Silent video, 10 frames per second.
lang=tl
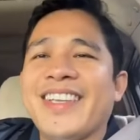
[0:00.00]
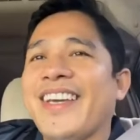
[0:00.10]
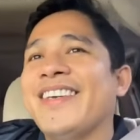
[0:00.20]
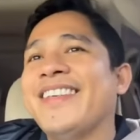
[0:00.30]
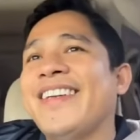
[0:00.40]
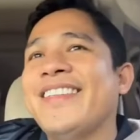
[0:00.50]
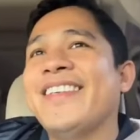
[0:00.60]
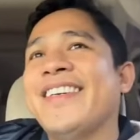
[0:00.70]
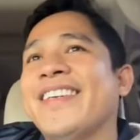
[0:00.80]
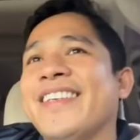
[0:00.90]
naman tayo
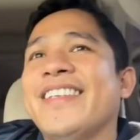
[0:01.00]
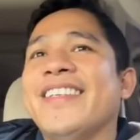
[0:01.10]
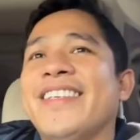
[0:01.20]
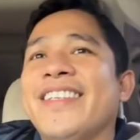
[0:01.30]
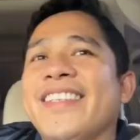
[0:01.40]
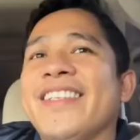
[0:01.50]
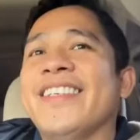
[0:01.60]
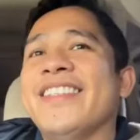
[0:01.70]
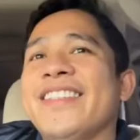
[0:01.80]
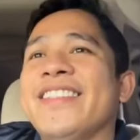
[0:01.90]
Leyte.
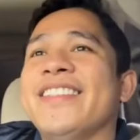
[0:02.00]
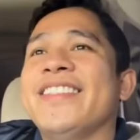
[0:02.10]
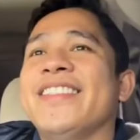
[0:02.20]
No?